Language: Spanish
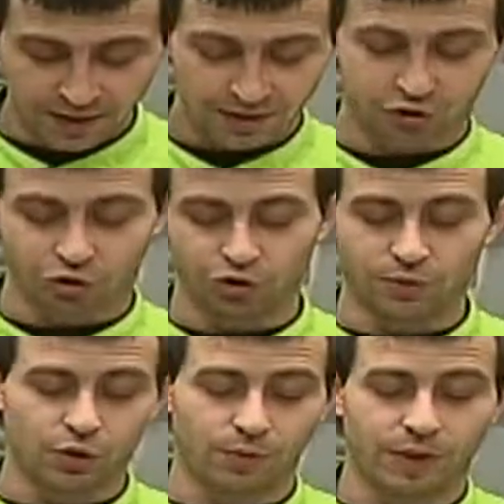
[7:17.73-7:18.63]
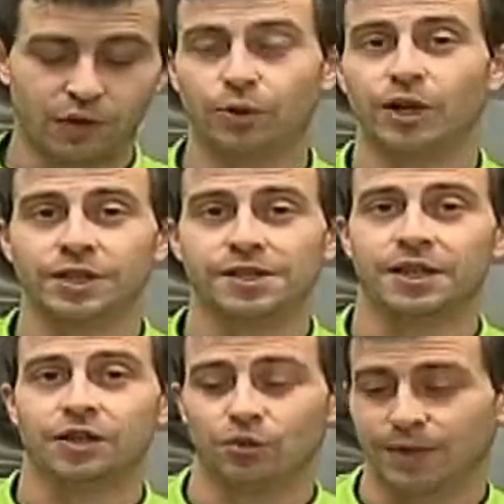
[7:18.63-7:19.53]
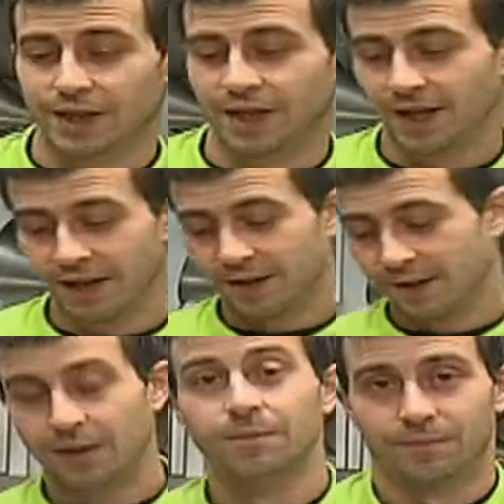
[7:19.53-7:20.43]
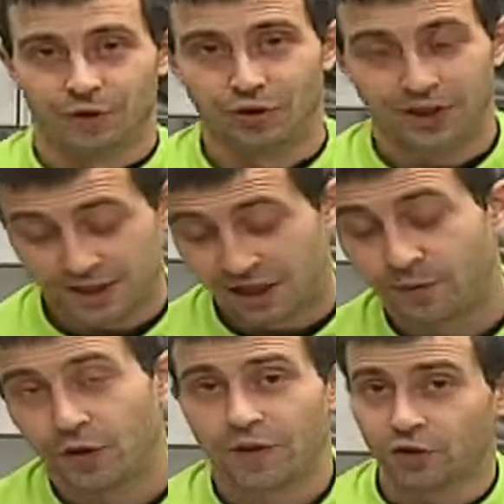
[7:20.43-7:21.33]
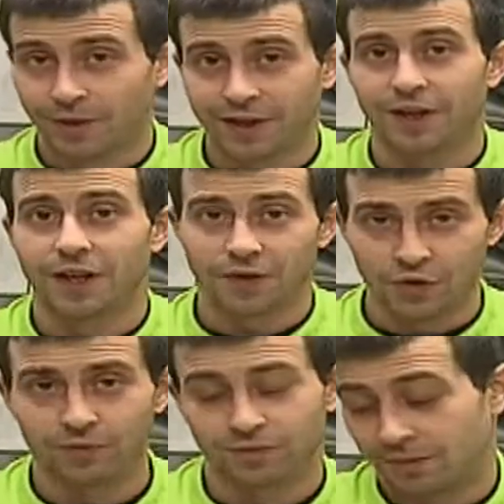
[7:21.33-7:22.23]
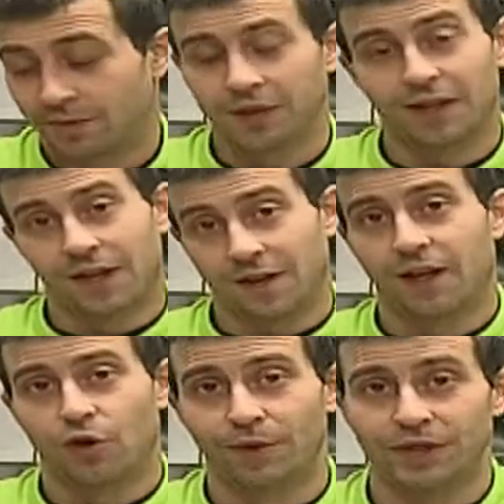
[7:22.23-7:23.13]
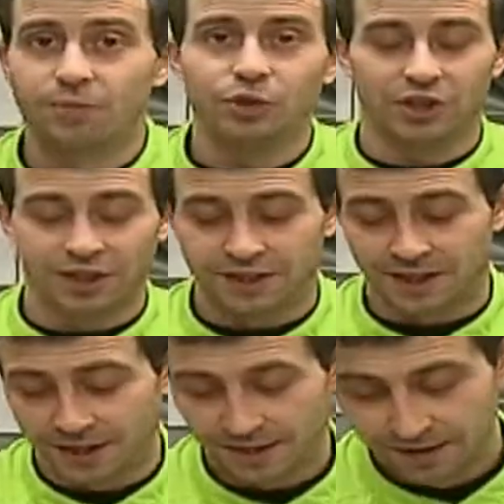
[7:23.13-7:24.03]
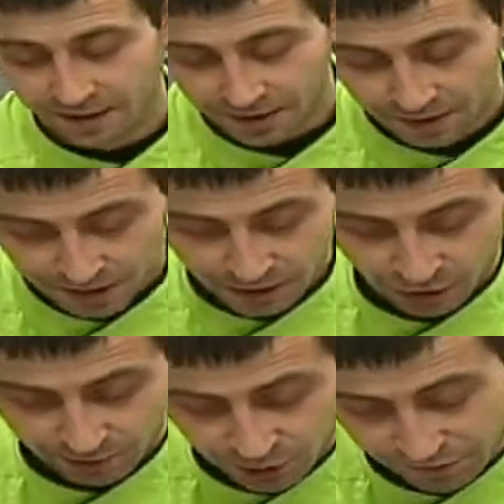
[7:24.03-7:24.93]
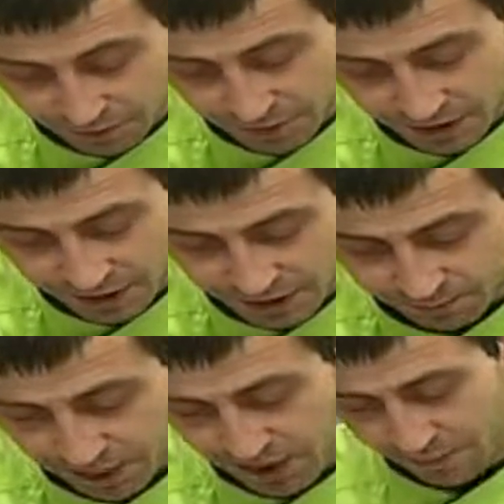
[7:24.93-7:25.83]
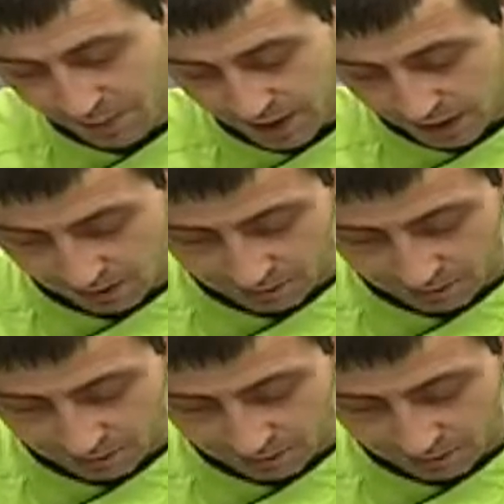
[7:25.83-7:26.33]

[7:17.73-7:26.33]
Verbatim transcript: Nosotros hemos optado por la salsa de tomate, pero que tengáis la opción de tomate rallado, simplemente hay que dejarlo más tiempo hasta que seque. Lo que vamos a hacer mientras es picar el perejil.